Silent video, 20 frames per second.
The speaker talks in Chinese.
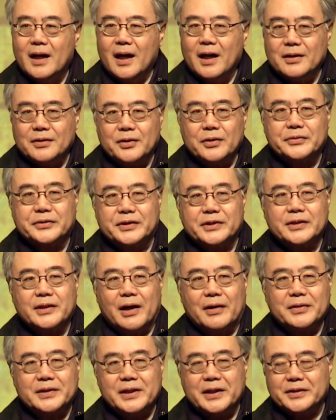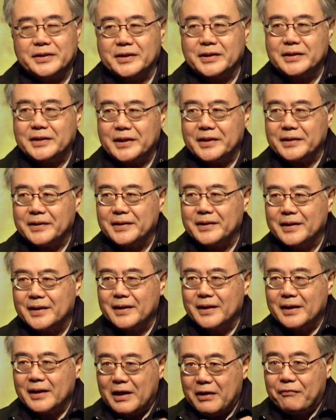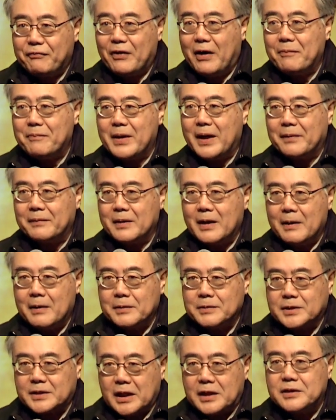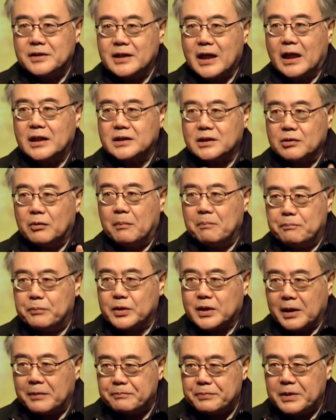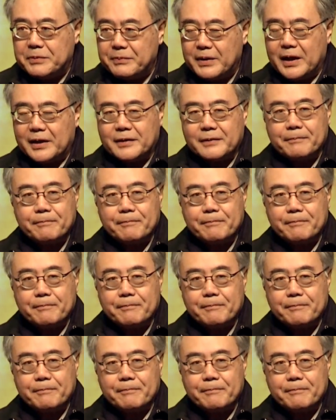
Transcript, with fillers: 你就知道一件事情：一方面，征战是我们不可避免；